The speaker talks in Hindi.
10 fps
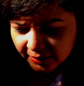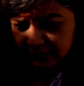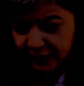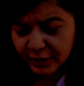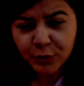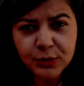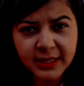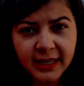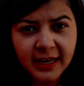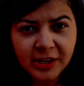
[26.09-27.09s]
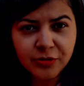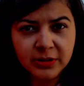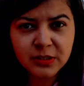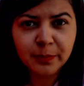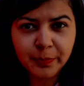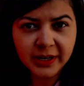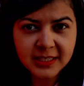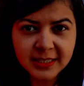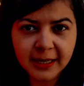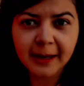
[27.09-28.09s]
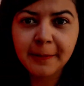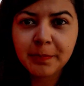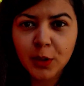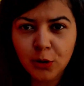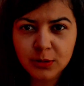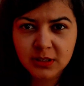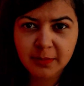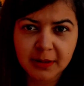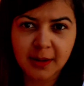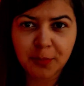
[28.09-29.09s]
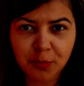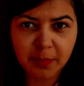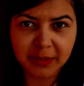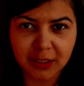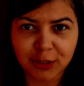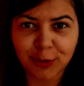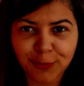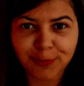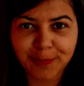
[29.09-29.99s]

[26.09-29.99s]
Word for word: देखती हूँ उसके एंट्रेंस प्राइस क्या है और उसके बाद आपको मैं बताती हूँ